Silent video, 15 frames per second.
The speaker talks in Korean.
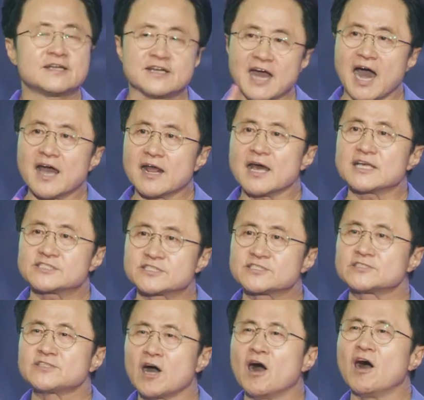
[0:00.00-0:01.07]
Gotta
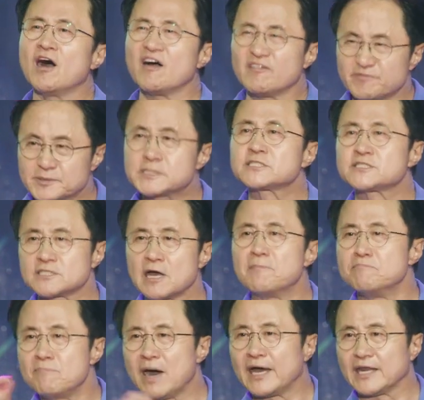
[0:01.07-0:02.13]
serve
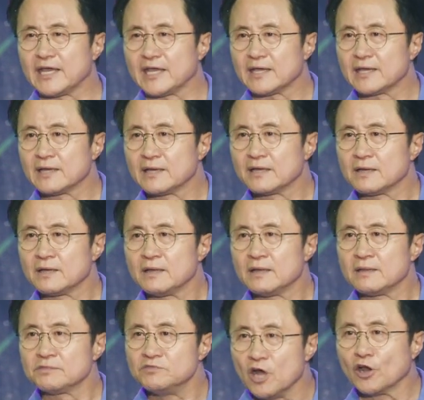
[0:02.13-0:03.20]
somebody.
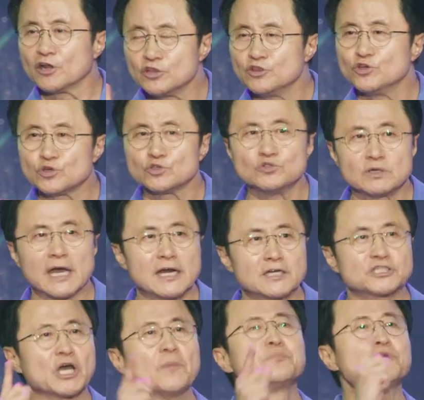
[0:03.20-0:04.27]
너는
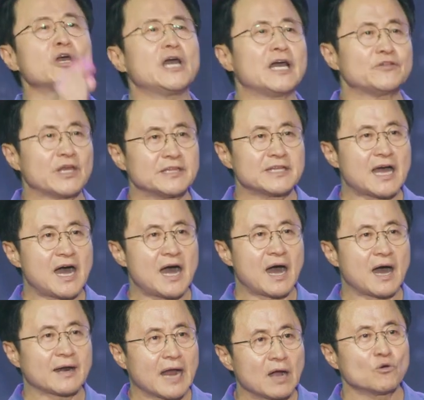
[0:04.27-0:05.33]
누군가를 섬겨야
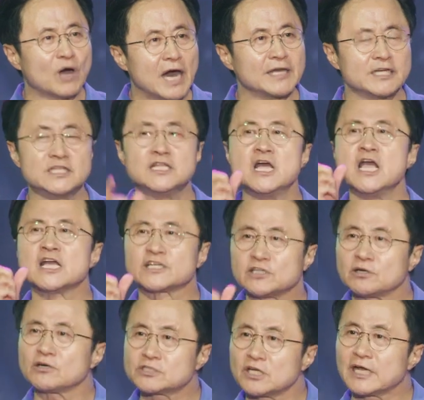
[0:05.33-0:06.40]
된다 라고 하는
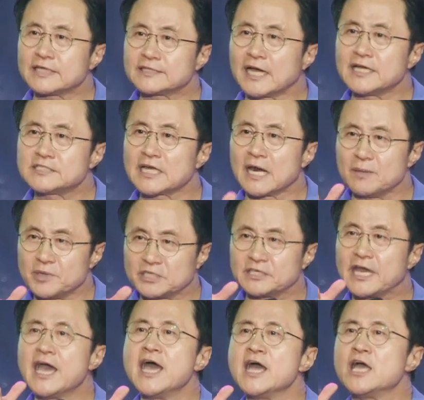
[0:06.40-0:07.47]
그것을 갖다가 이 사람이,
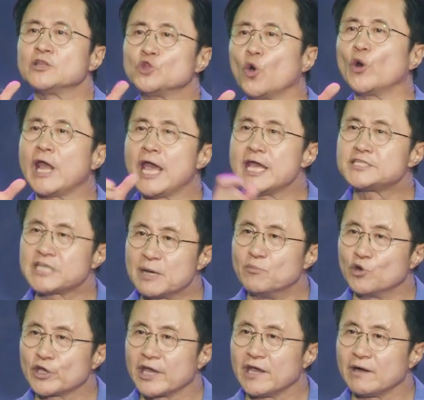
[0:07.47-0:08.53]
그게 노래의
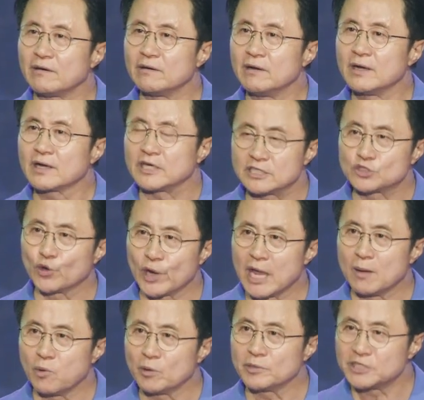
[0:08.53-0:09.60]
제목이에요. 그
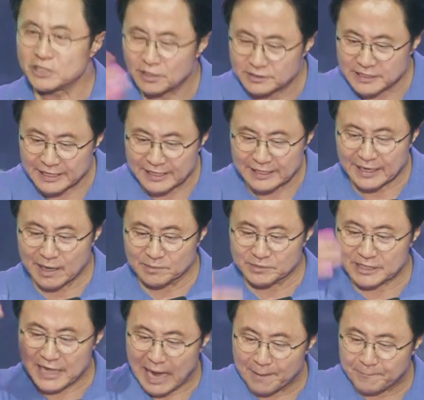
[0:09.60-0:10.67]
노래에 보면 이런 얘기가
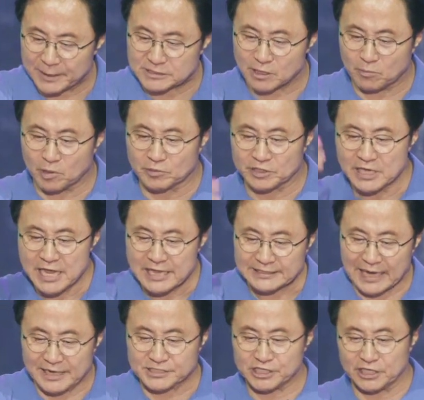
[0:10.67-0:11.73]
나옵니다. 앞에서 보면
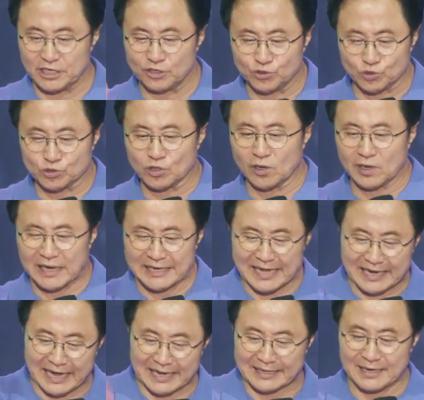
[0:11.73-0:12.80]
당신이 누구든
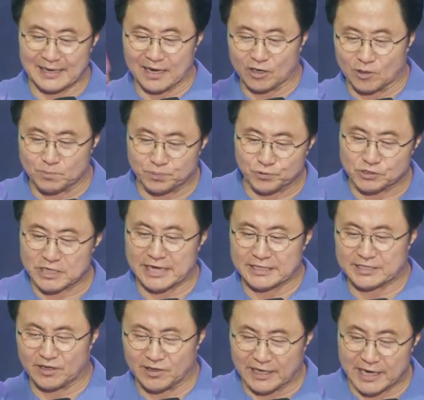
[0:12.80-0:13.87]
간에 가난하건
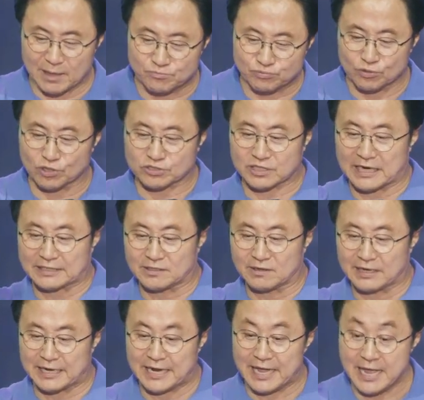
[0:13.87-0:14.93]
부자이든 간에 무엇을
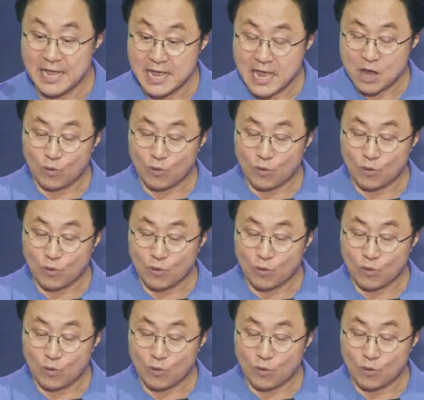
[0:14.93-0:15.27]
하든 간에